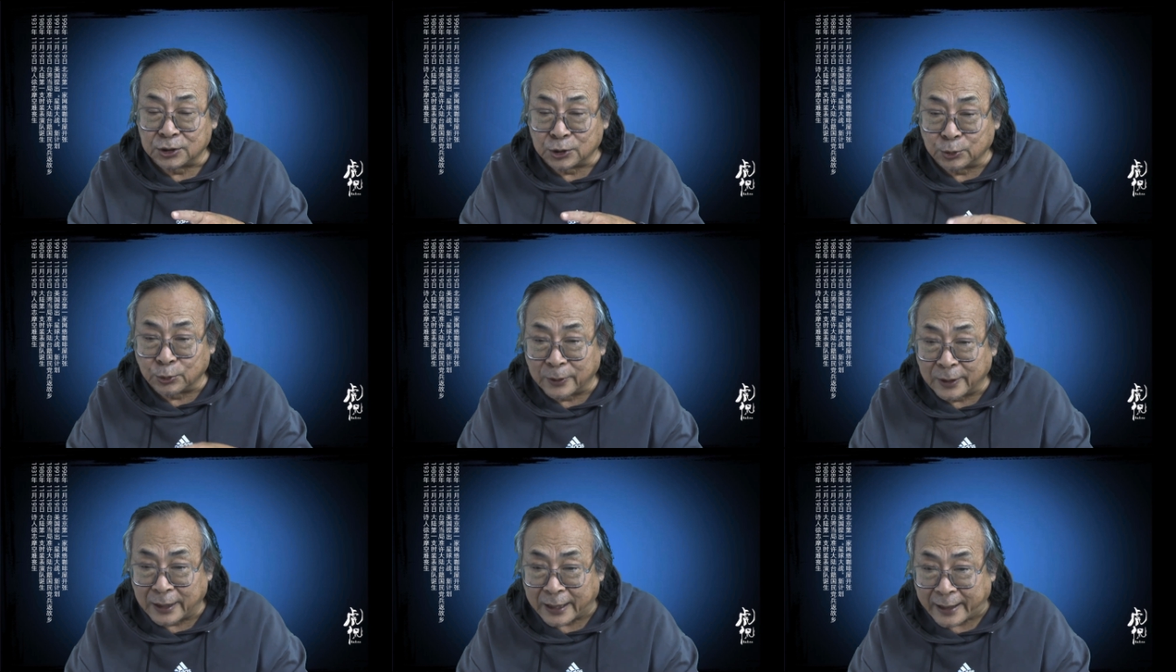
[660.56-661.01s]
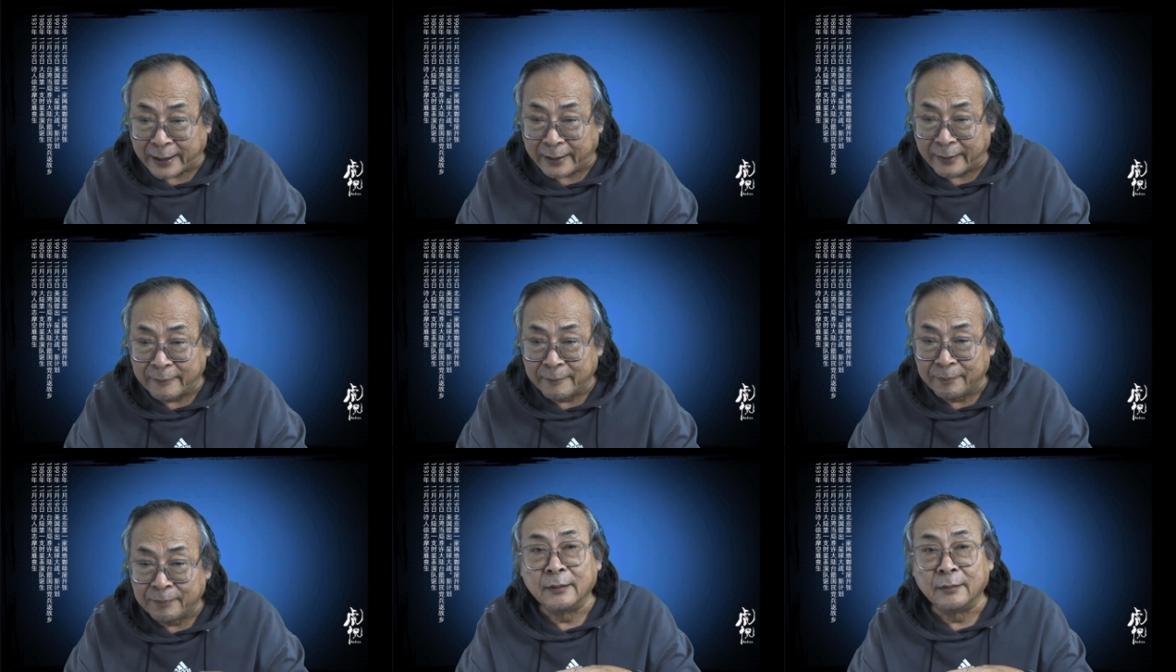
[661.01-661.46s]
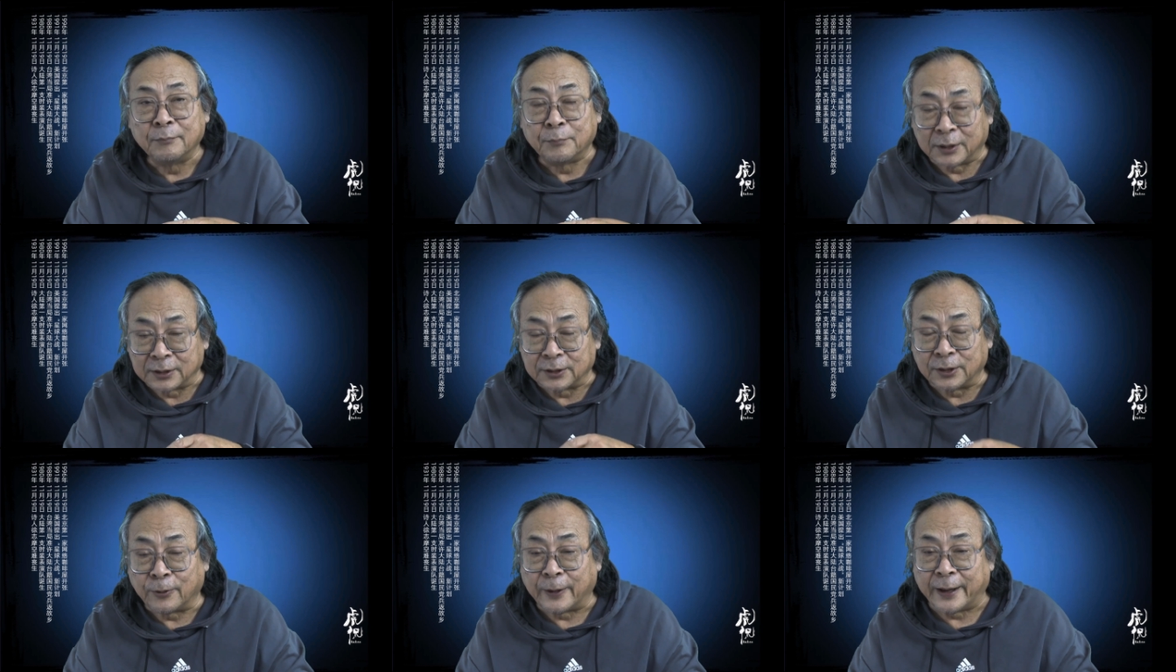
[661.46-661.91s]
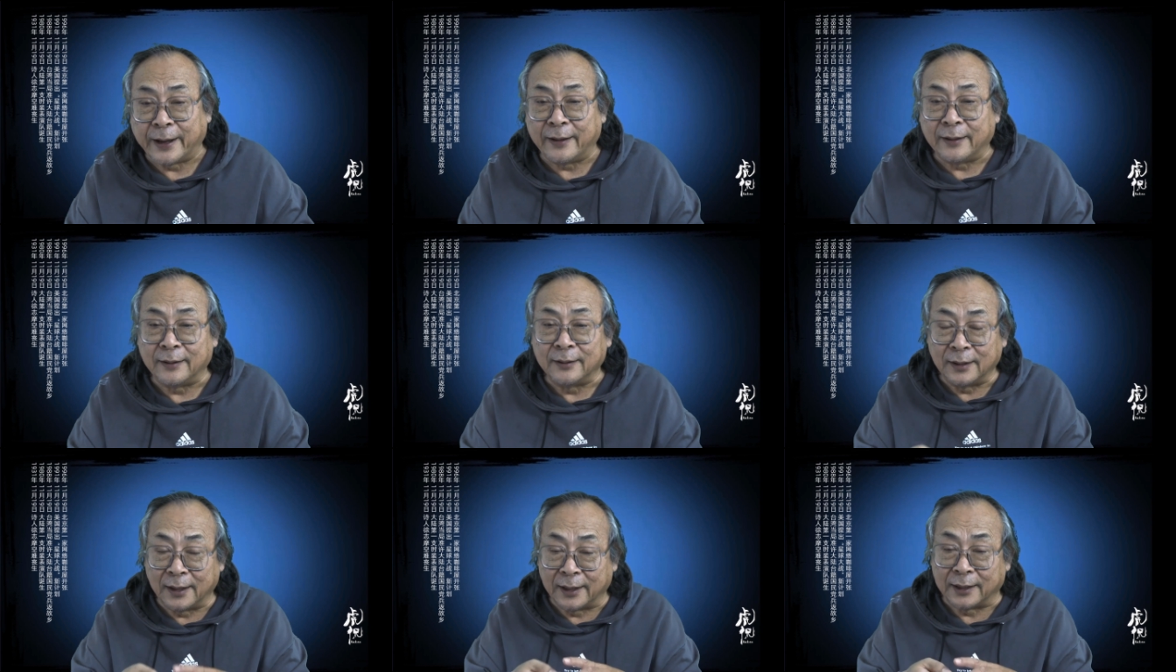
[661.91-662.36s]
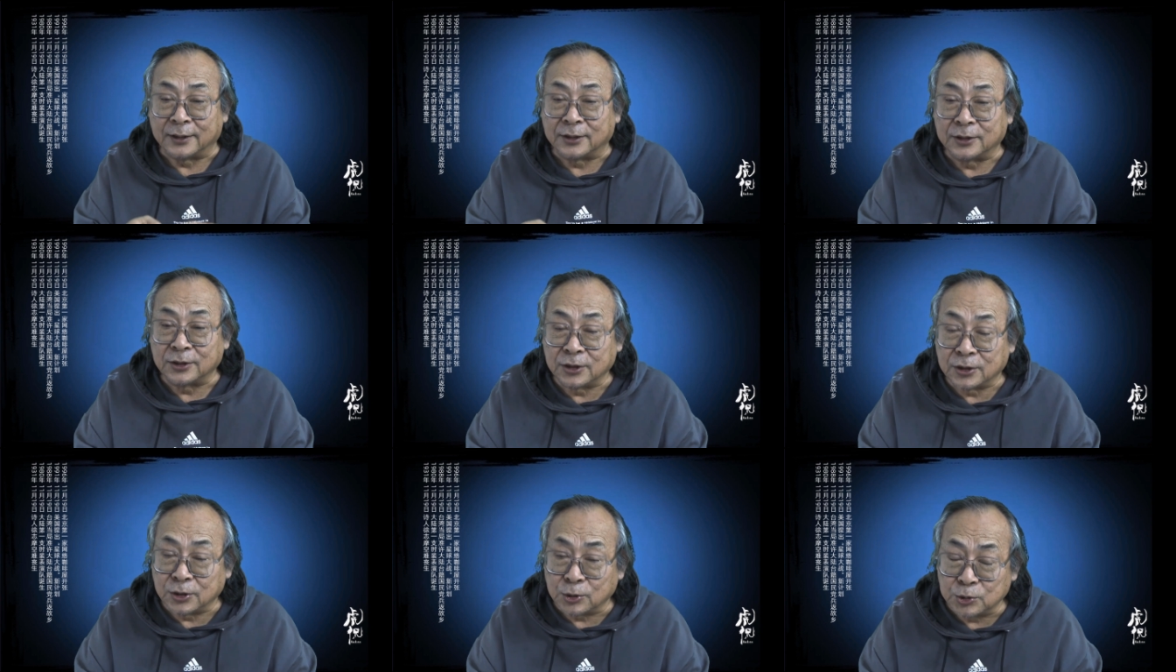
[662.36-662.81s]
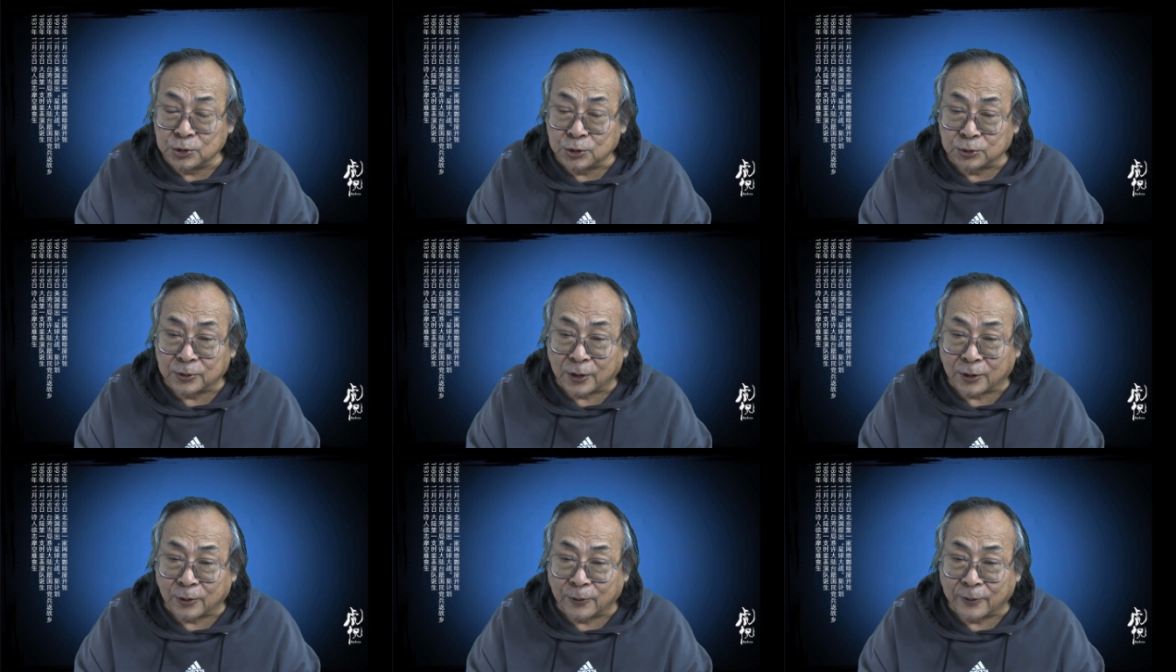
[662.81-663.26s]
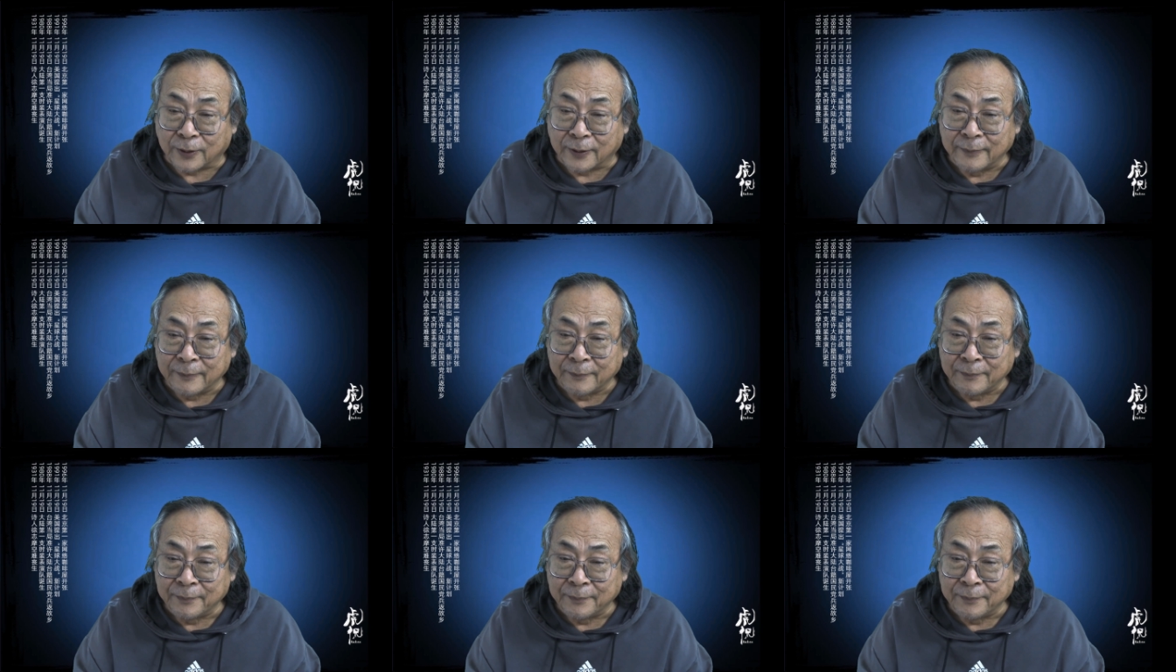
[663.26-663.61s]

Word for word: 周恩来、彭德怀，哎，都收到过。